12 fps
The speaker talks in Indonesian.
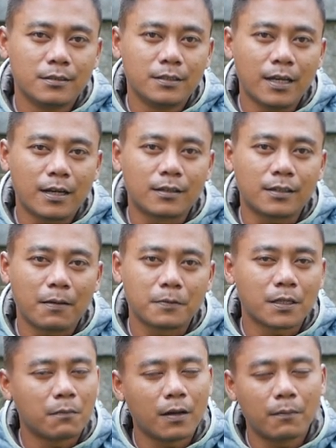dia
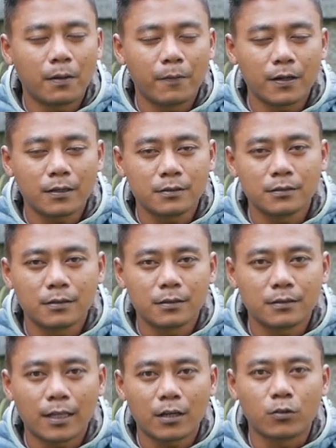getap sama apa-apa
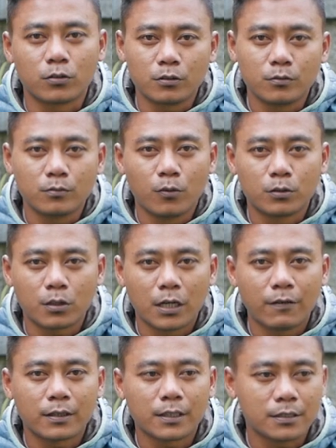takut motor
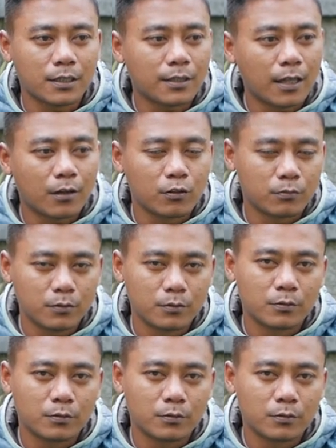lewat aja takut